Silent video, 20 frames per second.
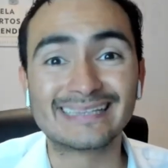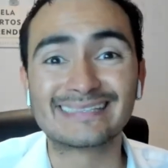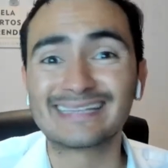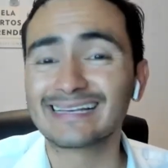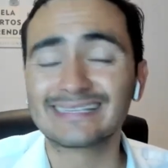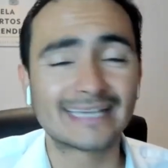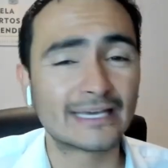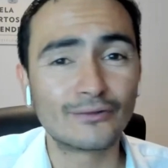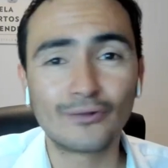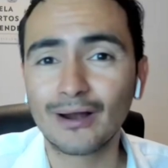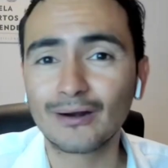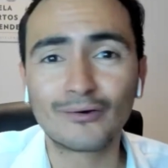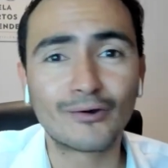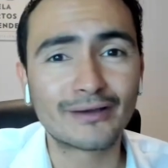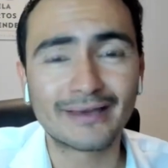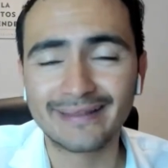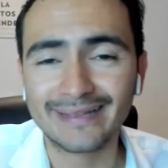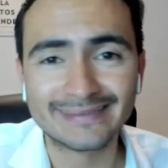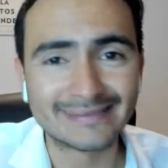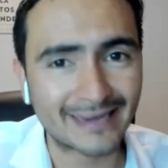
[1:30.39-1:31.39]
que esté haciendo
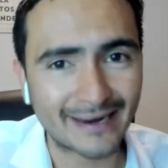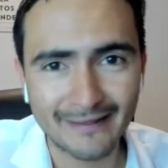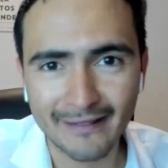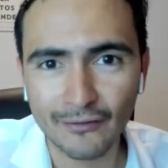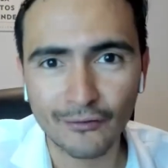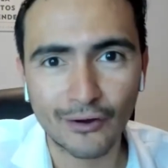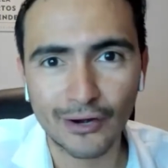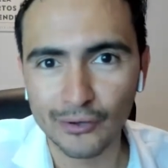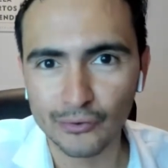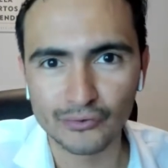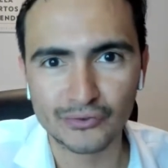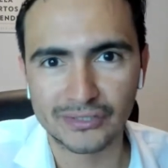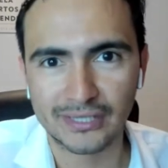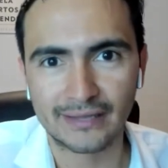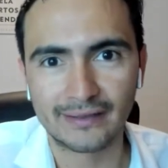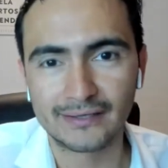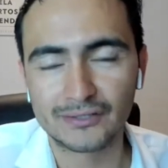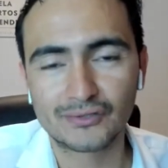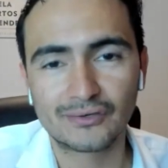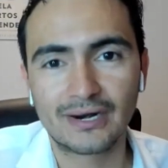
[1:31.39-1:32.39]
algo que de entrada no le gusta.